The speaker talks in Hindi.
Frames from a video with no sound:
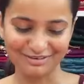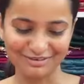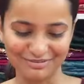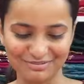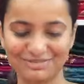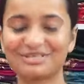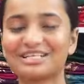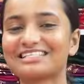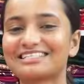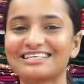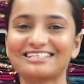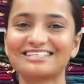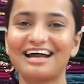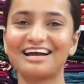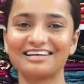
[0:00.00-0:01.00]
खूबसूरत सी ये
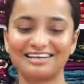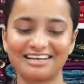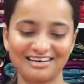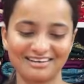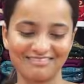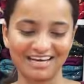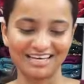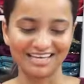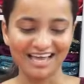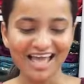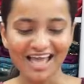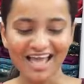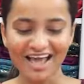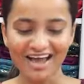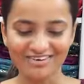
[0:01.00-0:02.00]
साड़ी रहने वाली है
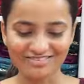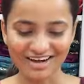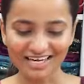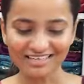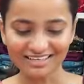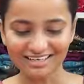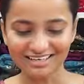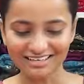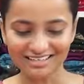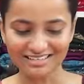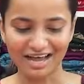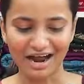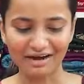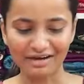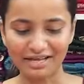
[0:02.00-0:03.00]
रेड कलर की
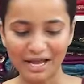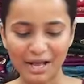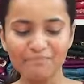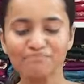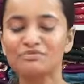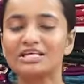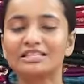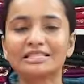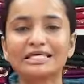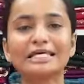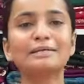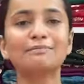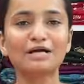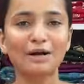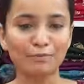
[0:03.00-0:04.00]
साड़ी है
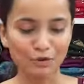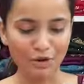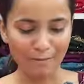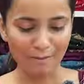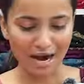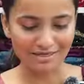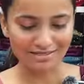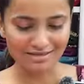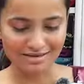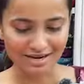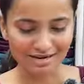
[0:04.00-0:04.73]
थीम का पूरा पैटर्न